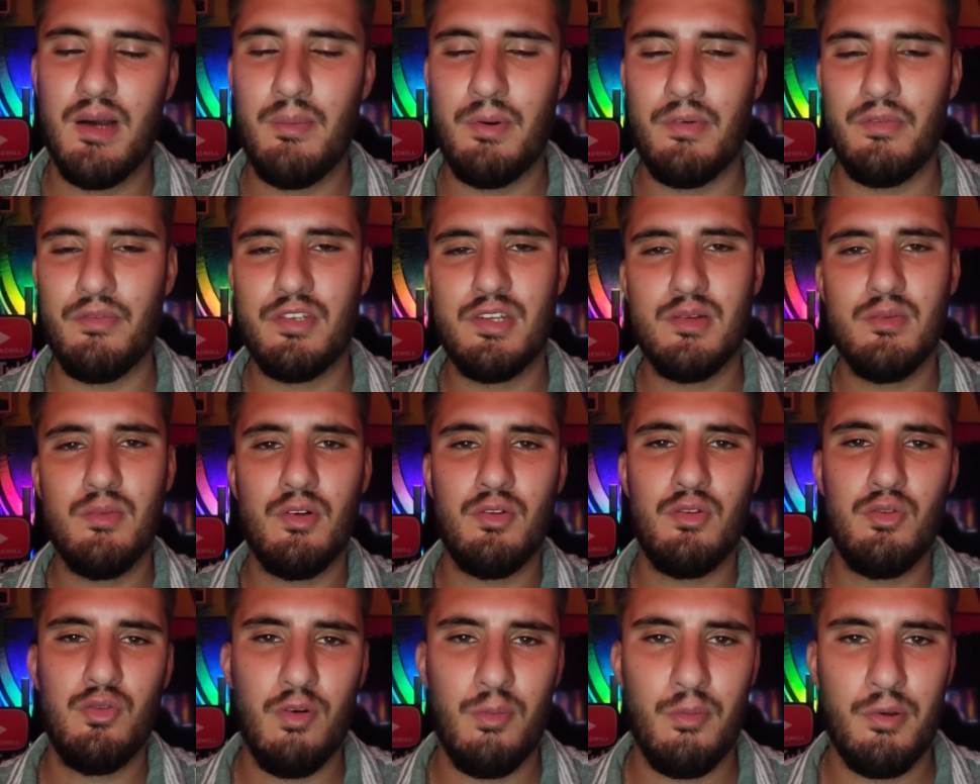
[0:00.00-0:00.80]
Bref,
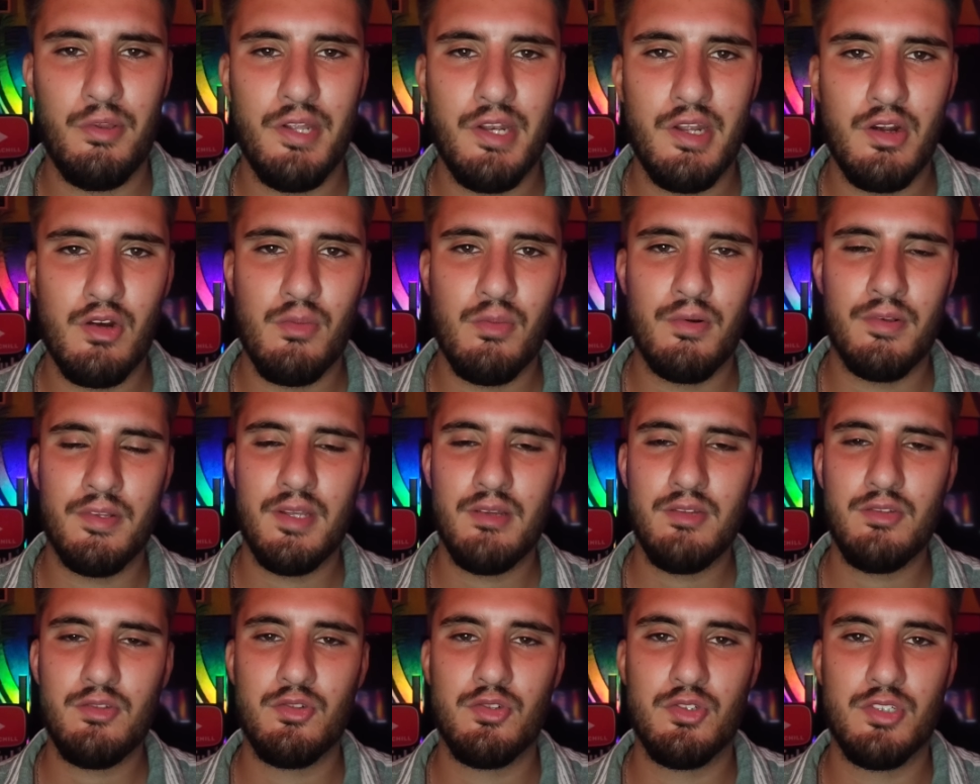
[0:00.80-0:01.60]
dites-moi tout au moins dans les
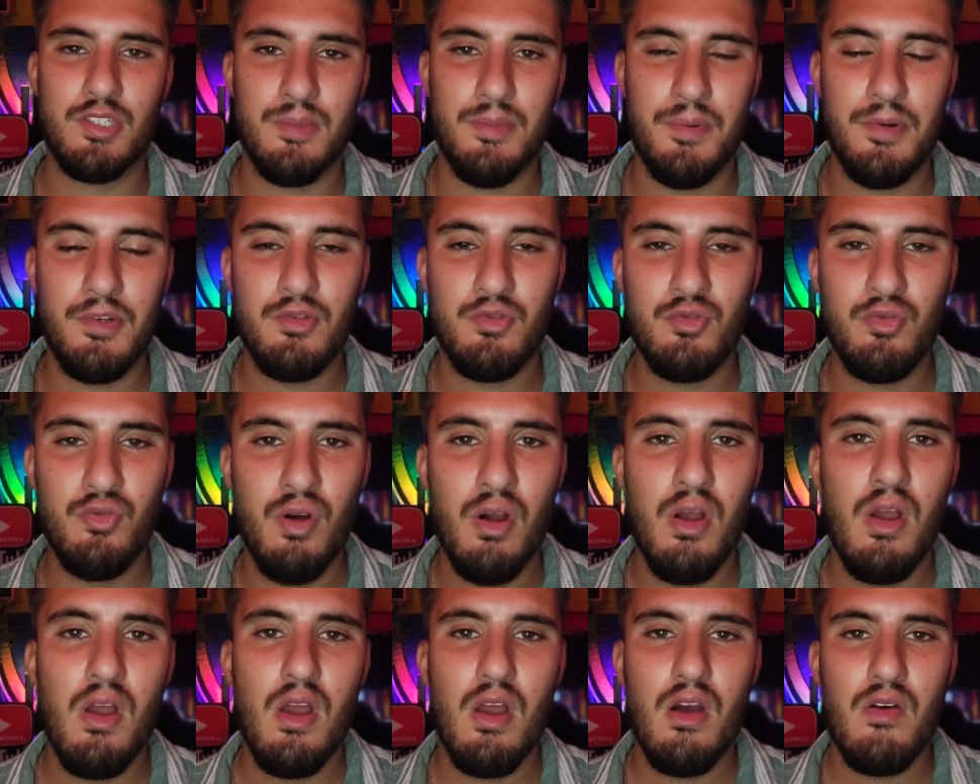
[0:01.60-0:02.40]
commentaires parce que je ne sais pas du tout
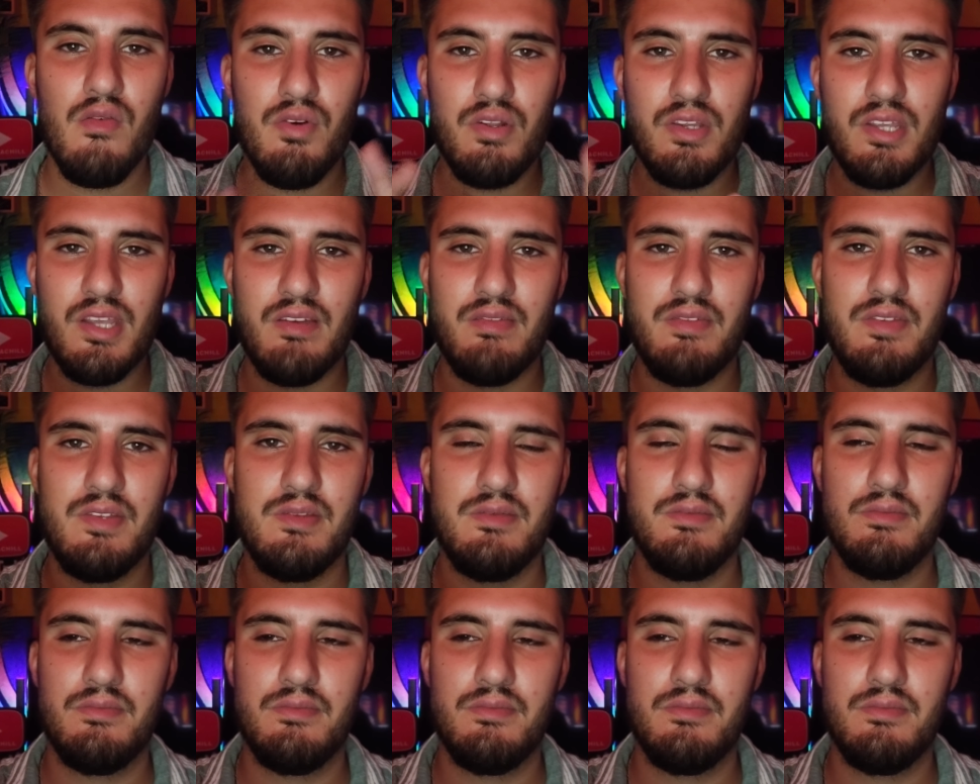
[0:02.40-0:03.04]
votre avis.